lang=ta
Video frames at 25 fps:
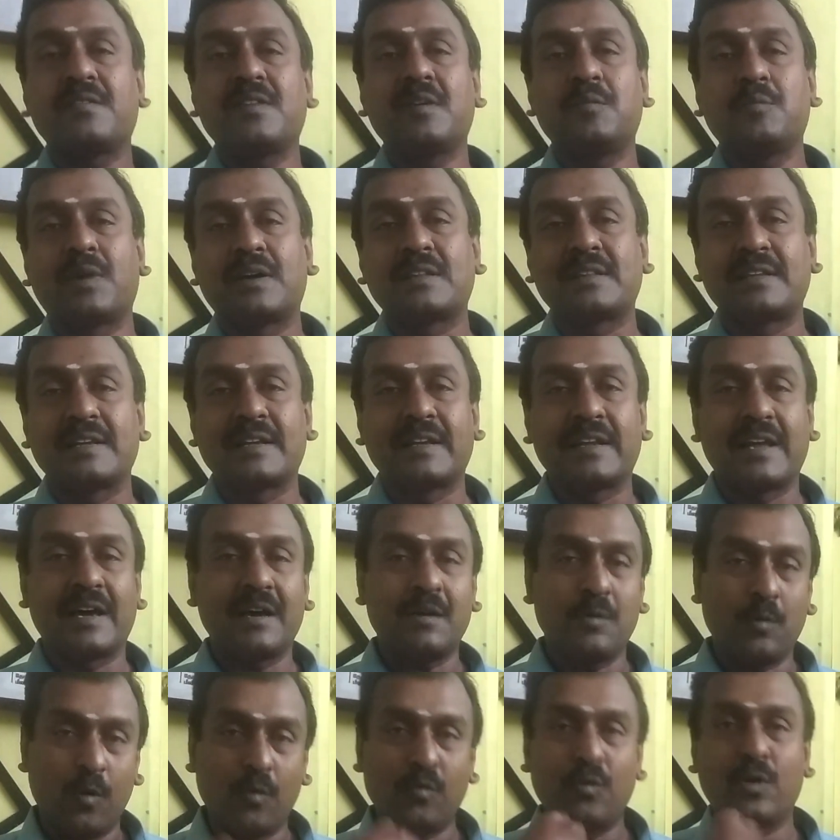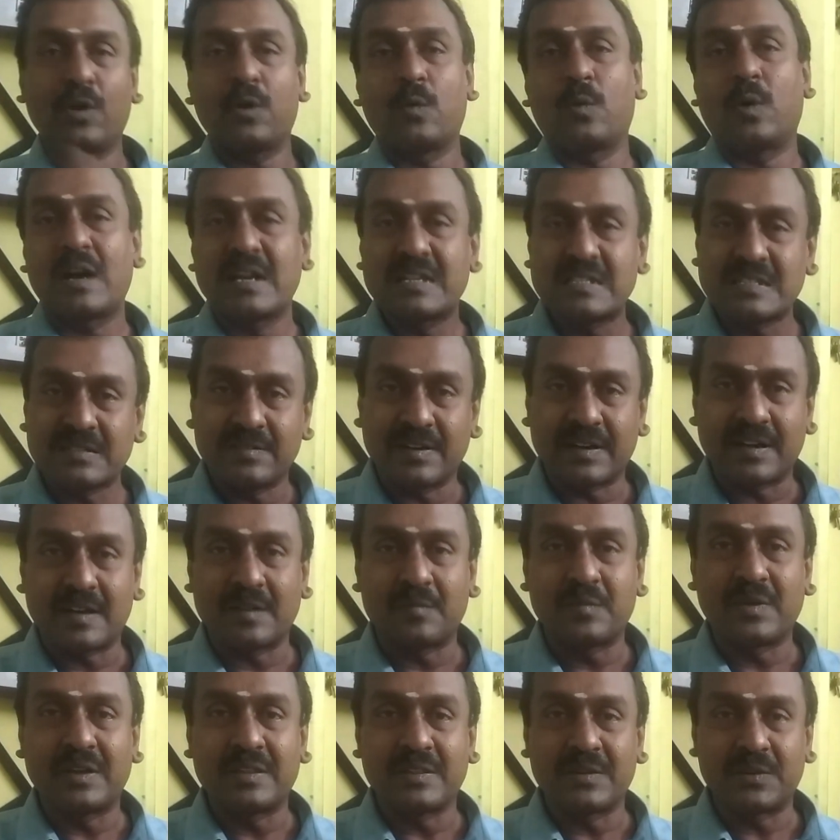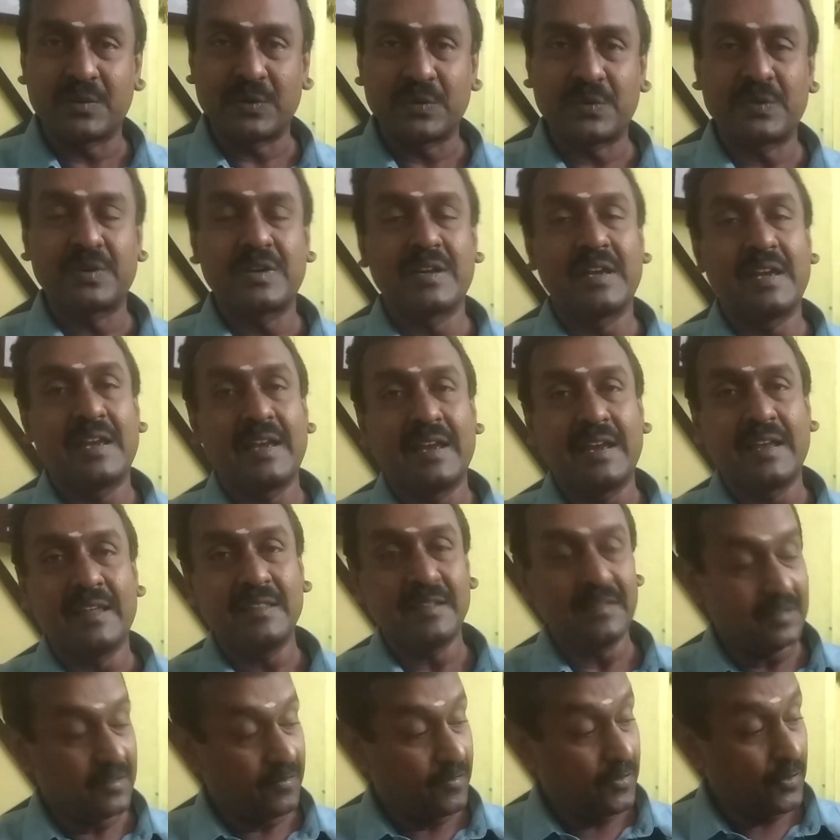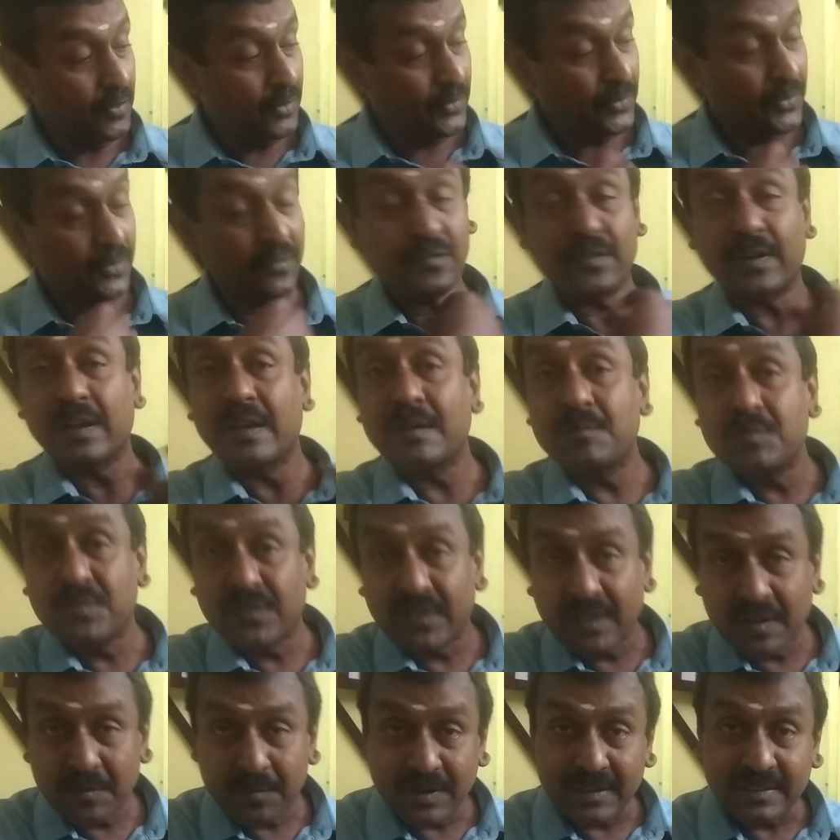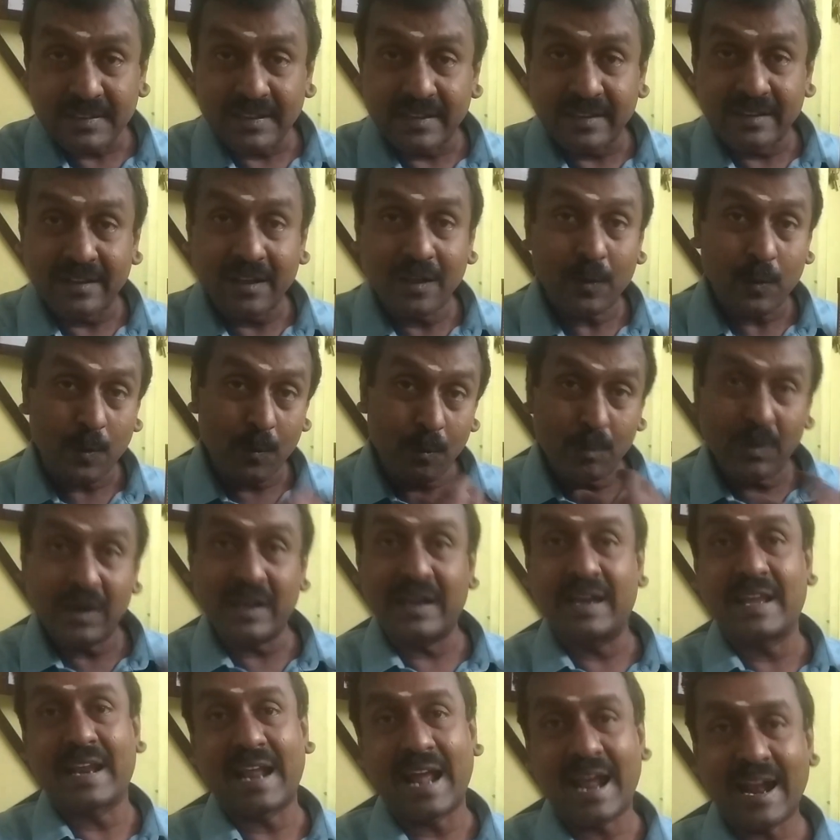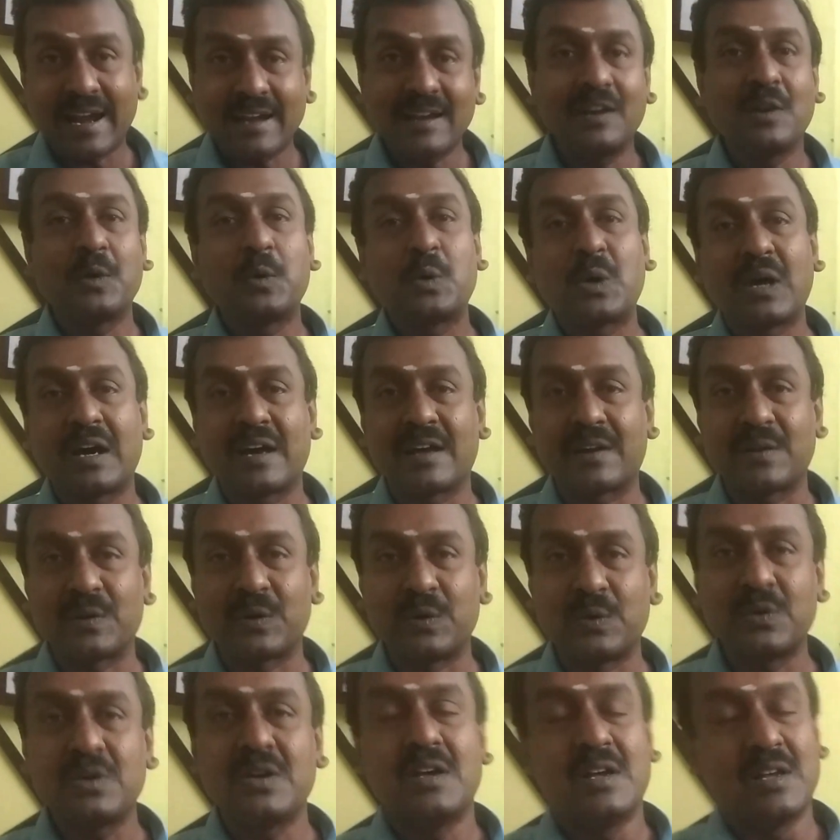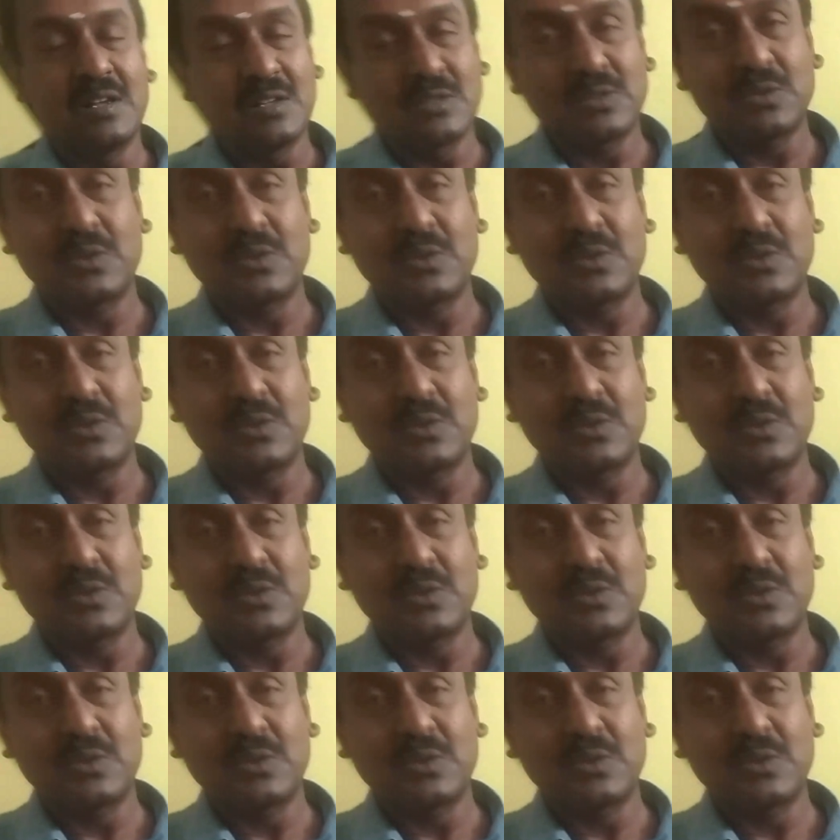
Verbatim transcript: ஒவ்வொரு தடவையும் பார்த்தீங்கன்னா ஒவ்வொரு வாய்ஸ் வர்ற மாதிரி இருக்கும் இது இந்த ஃபோட்டோ ஃப்ரேம்ஸே பார்த்தீங்கன்னா ரொம்ப கிராண்ட் லுக்காக